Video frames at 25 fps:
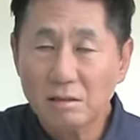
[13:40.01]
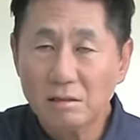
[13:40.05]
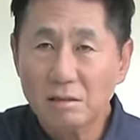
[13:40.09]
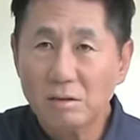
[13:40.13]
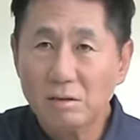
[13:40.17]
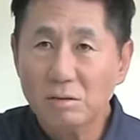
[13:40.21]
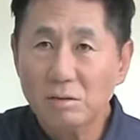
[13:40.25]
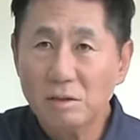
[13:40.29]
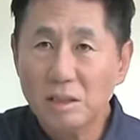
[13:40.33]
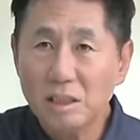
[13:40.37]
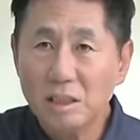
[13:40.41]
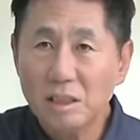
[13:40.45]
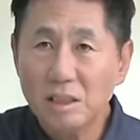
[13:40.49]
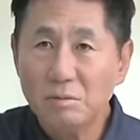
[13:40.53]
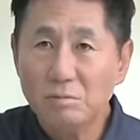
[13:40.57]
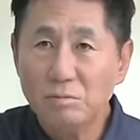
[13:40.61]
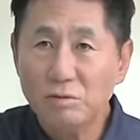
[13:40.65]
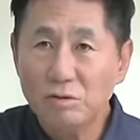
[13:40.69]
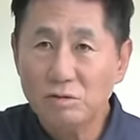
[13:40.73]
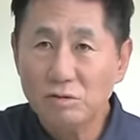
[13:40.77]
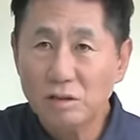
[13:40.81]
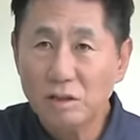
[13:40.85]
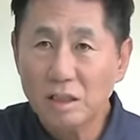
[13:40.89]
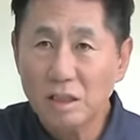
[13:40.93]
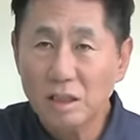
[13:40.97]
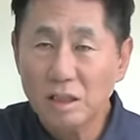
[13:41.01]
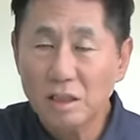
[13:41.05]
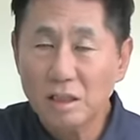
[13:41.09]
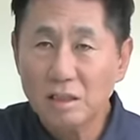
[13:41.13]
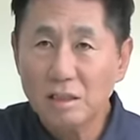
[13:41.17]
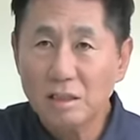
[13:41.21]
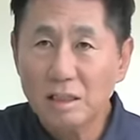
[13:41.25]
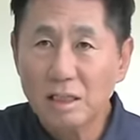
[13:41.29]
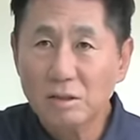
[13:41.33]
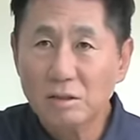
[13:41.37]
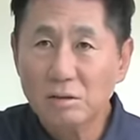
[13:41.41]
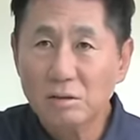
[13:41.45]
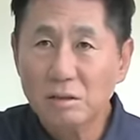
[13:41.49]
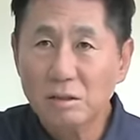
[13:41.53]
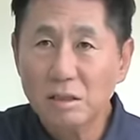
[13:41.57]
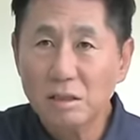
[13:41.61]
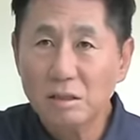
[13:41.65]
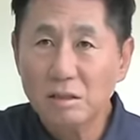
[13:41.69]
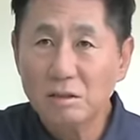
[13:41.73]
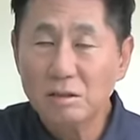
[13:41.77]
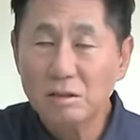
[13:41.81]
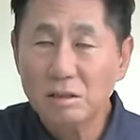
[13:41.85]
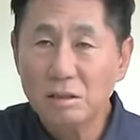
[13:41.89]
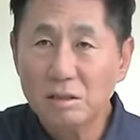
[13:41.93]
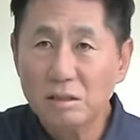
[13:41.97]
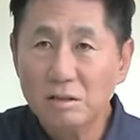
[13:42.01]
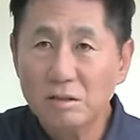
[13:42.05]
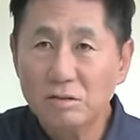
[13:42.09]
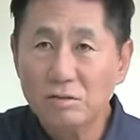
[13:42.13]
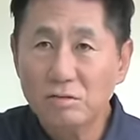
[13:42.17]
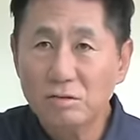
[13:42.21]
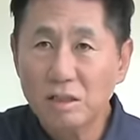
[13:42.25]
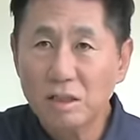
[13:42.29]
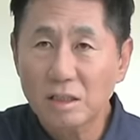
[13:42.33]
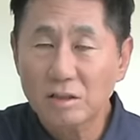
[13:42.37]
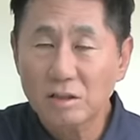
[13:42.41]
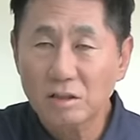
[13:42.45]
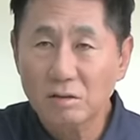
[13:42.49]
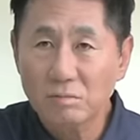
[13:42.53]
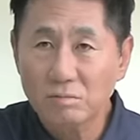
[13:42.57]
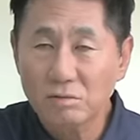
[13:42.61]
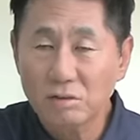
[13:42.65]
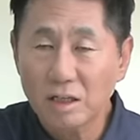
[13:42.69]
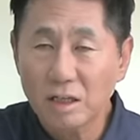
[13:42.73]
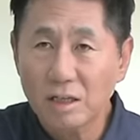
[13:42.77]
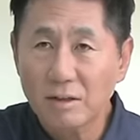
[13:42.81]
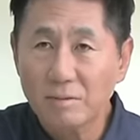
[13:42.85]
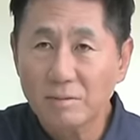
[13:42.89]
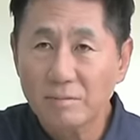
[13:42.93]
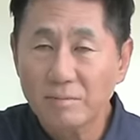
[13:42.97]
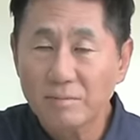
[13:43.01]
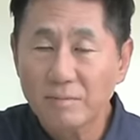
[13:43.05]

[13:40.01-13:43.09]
그리고 26일 계속 이어지는 국회 청문회